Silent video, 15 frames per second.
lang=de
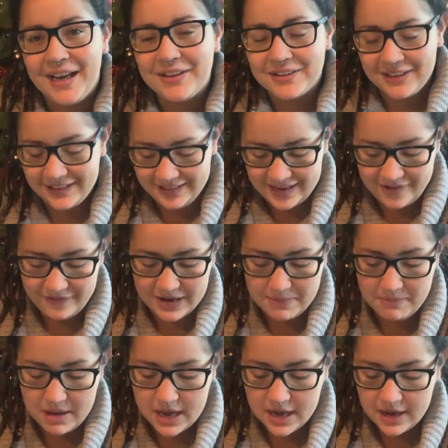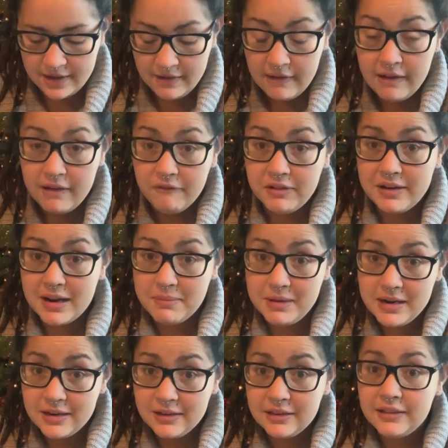also, dass ich einfach mehr
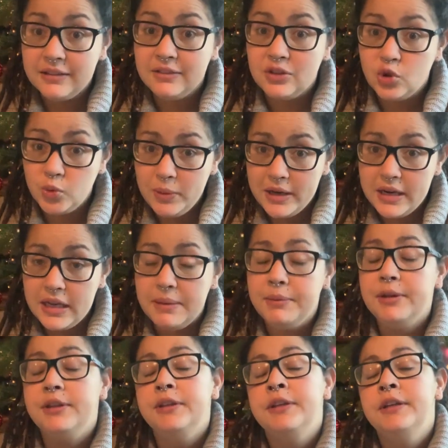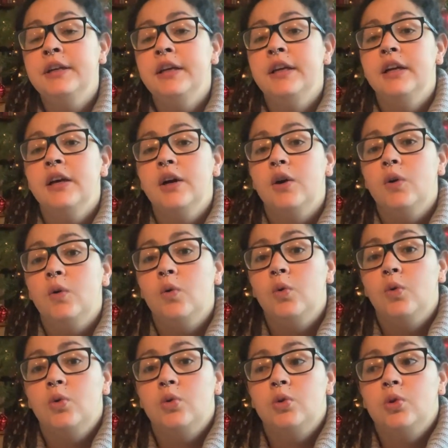Vitamine zu mir nehme
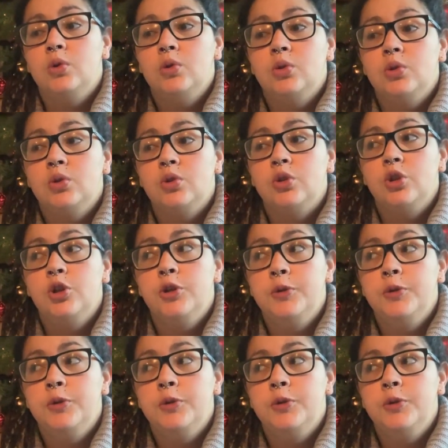und